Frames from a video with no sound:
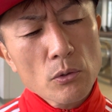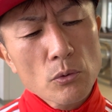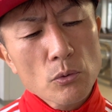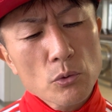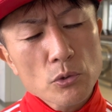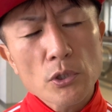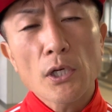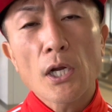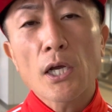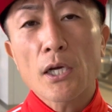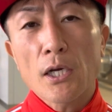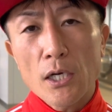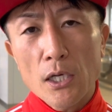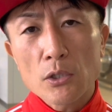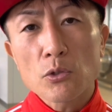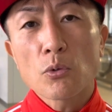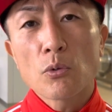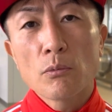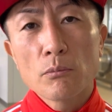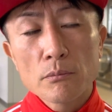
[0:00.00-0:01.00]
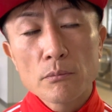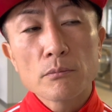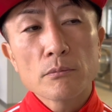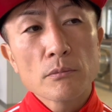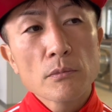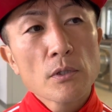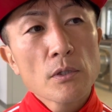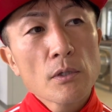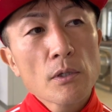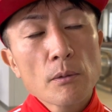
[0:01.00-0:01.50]
のじゃないかなと、うん、
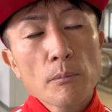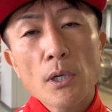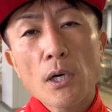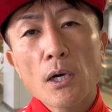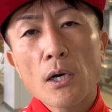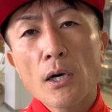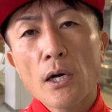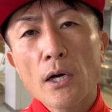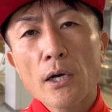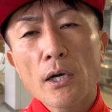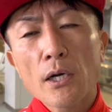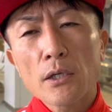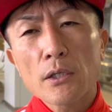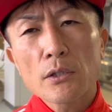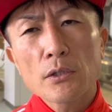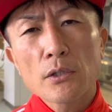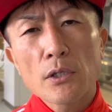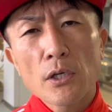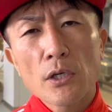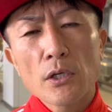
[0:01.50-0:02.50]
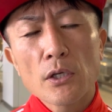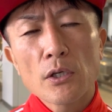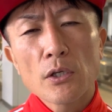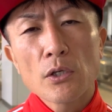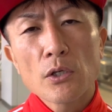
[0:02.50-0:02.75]
まあ早いって